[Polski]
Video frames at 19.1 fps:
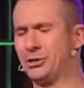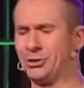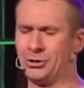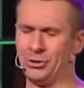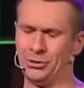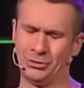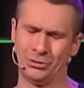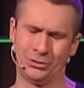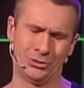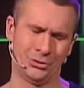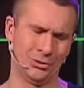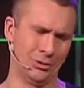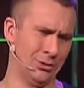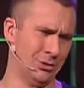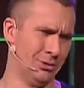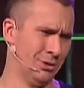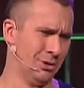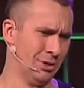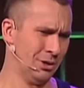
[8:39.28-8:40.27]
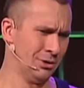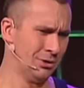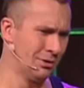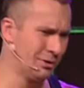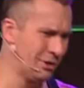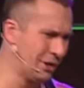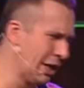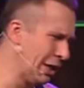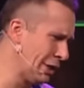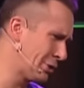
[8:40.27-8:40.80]
su, no
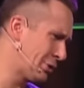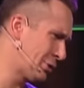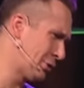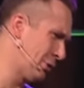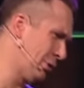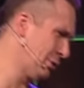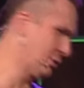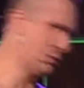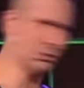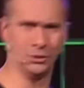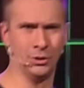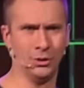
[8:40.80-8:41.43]
nie su